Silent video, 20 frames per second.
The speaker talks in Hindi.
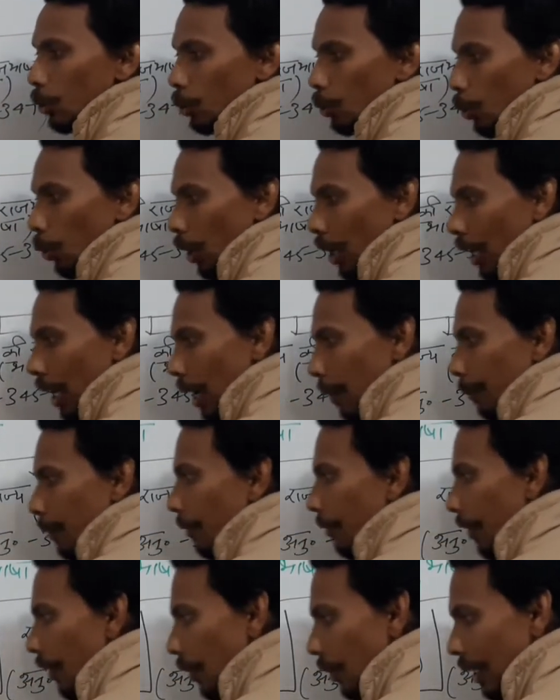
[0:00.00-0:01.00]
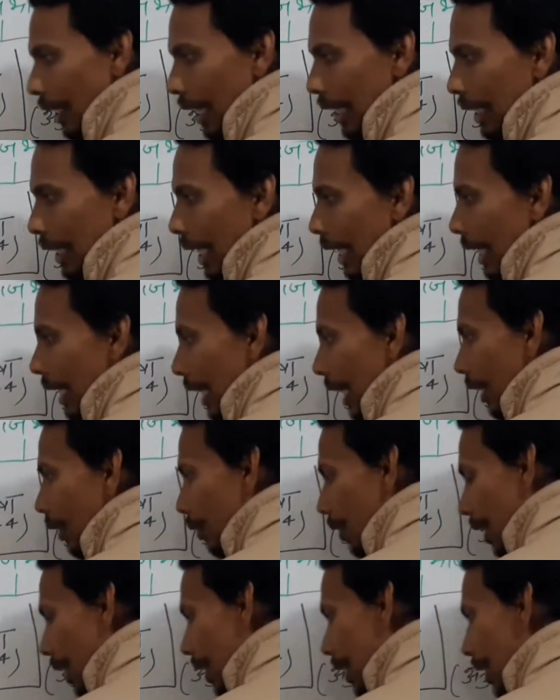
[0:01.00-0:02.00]
तो अगर आपने वीडियो नहीं देखी है
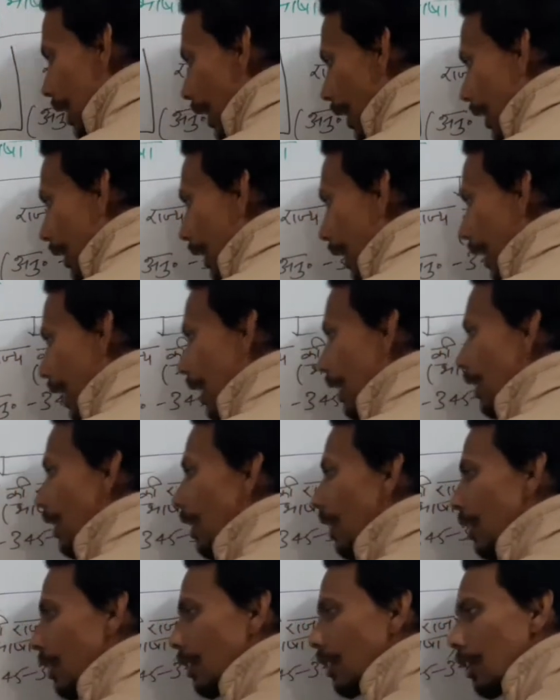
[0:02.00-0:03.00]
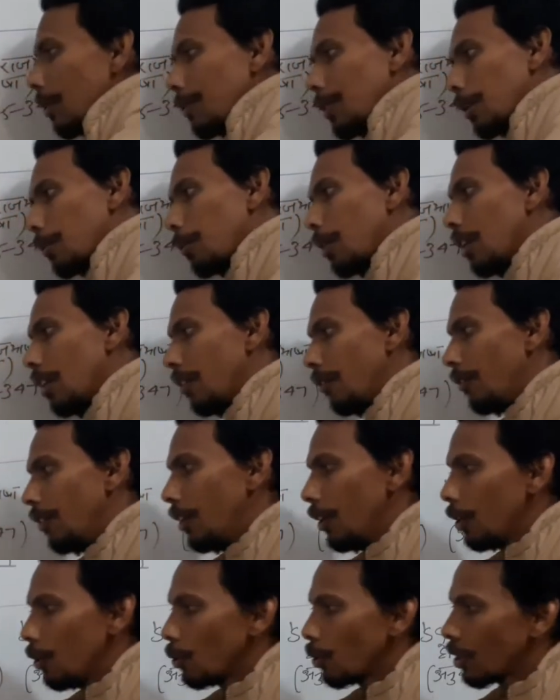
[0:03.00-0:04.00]
तो जल्दी जाके देख लीजिए डिस्क्रिप्शन में
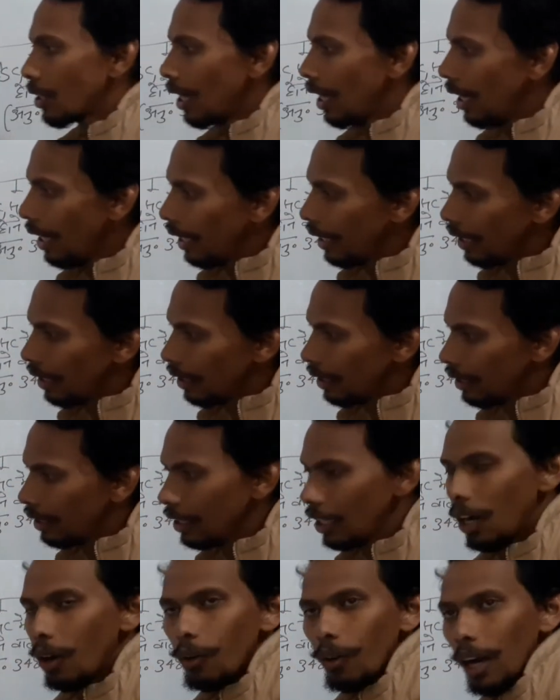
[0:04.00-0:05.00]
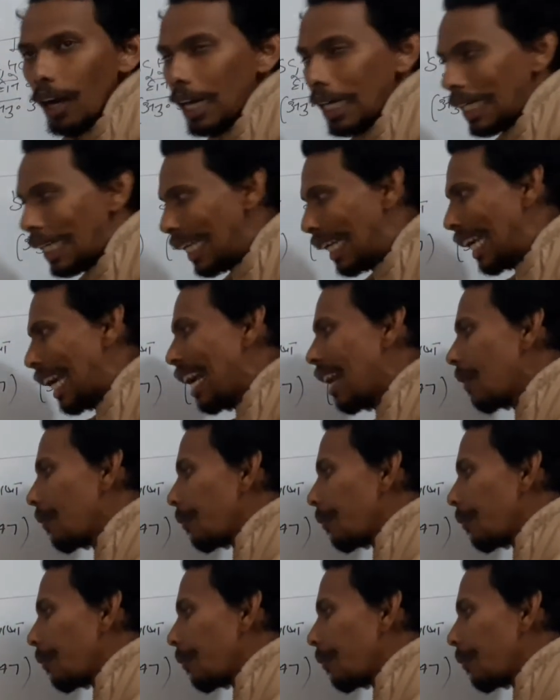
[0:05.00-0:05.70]
वीडियोज़ का लिंक दिया हुआ है ठीक है